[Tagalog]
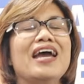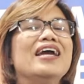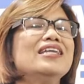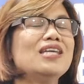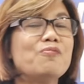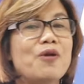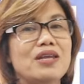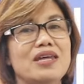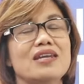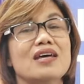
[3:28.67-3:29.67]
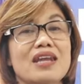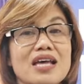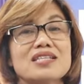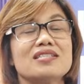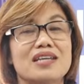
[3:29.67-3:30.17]
Hindi pwede na
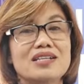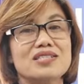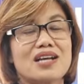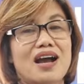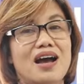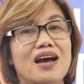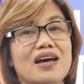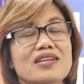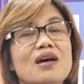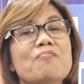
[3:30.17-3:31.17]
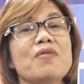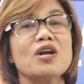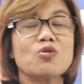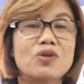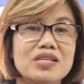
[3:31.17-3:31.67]
nasa sales ka, na
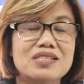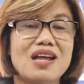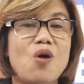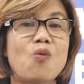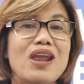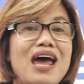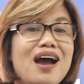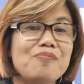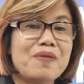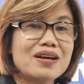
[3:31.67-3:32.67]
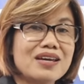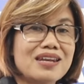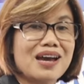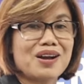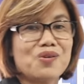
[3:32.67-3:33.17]
Merkulis na, wala ka pang
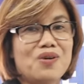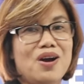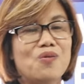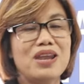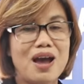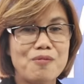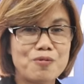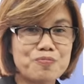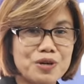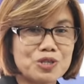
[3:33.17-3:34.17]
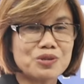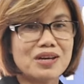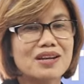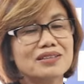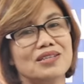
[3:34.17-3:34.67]
ginagawa, wala ka pang
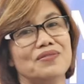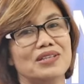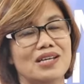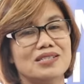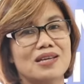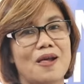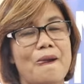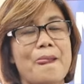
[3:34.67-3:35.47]
personal activities.